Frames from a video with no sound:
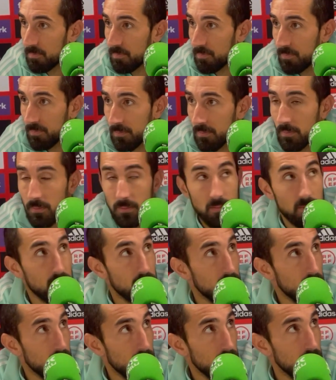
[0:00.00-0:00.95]
No podemos
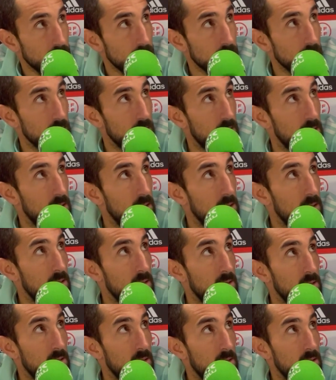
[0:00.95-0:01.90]
pedir rival, pero
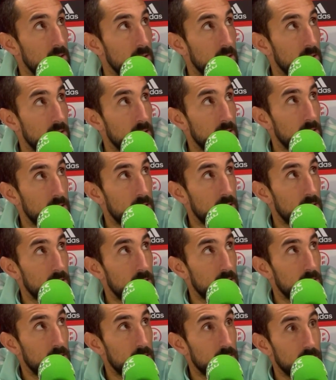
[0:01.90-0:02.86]
vamos a pedir que no sea muy lejos.